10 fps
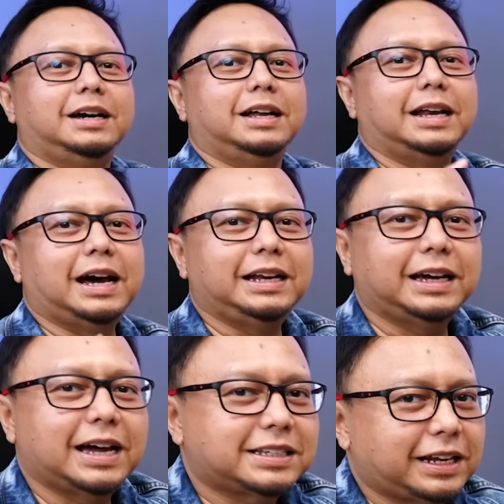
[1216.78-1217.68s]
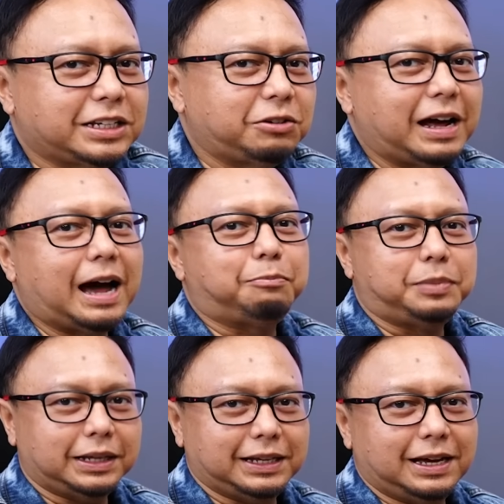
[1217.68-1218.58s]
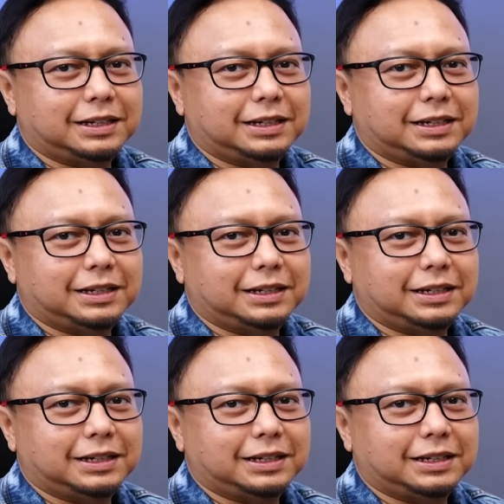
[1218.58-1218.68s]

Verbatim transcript: Nah nih guys, tadi saya udah update ya